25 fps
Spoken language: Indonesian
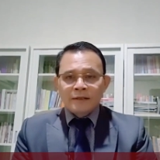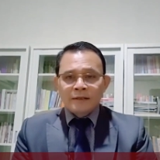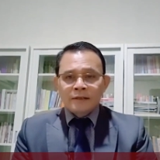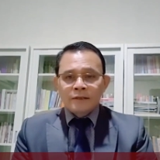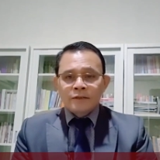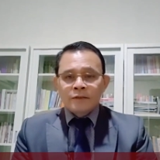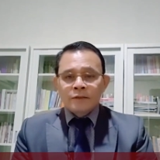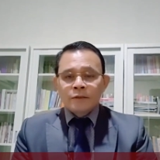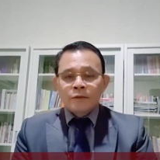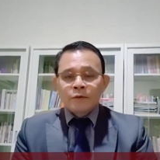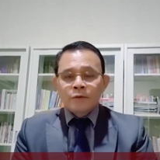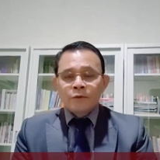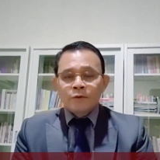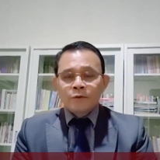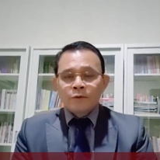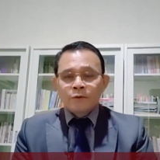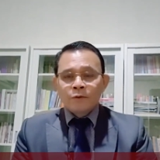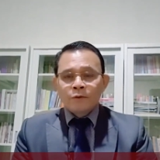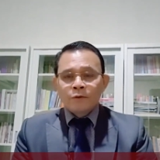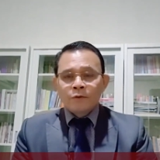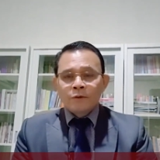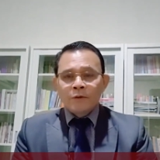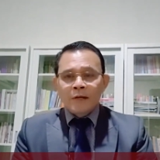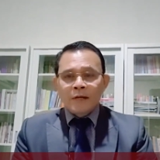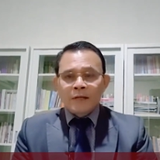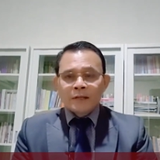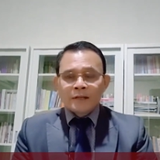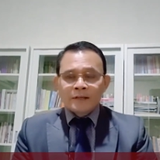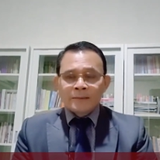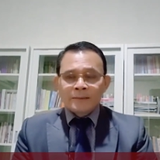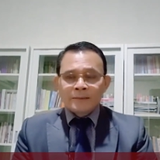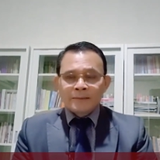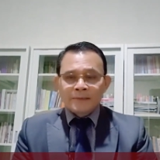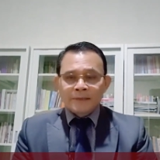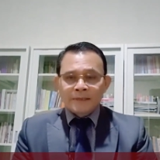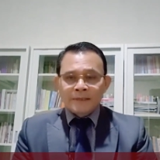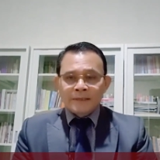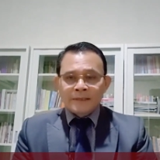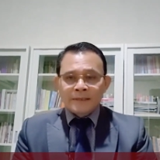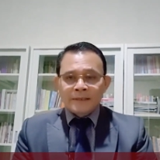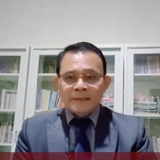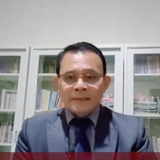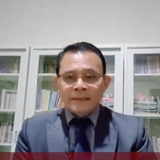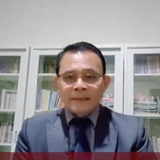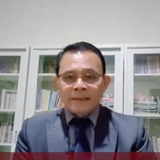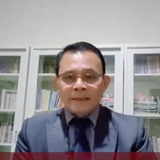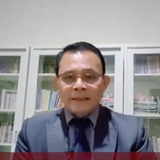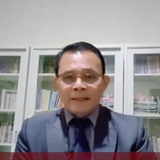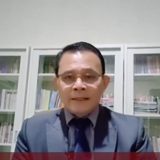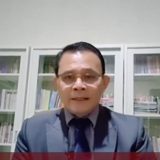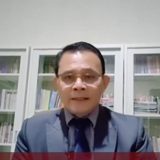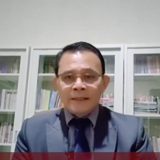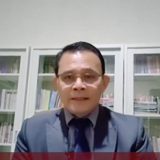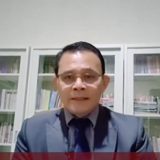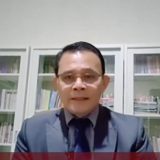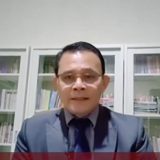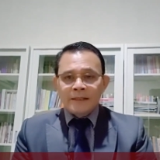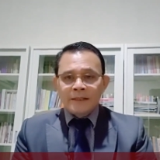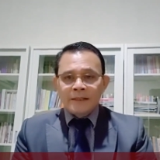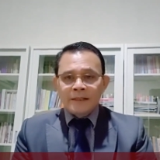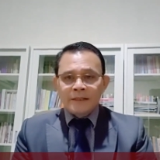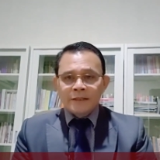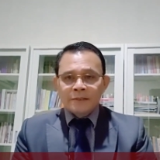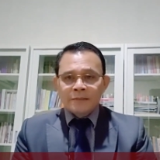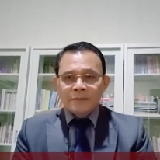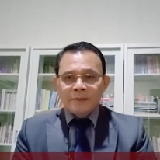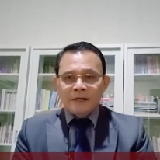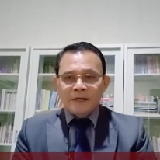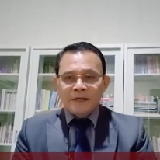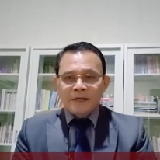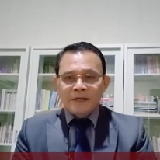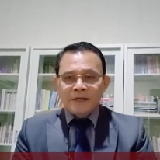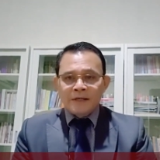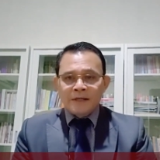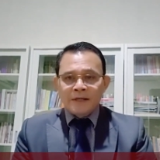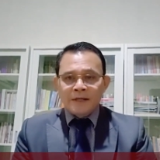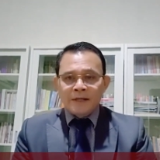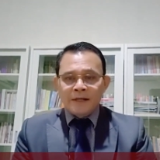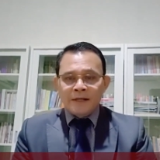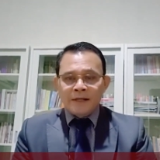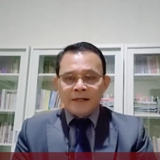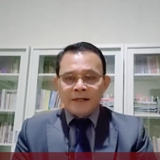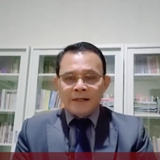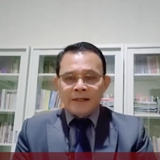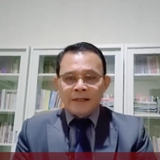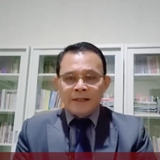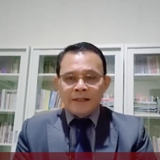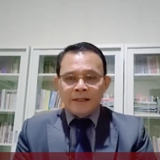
seluruh aktivitas kita di sepanjang hari ini.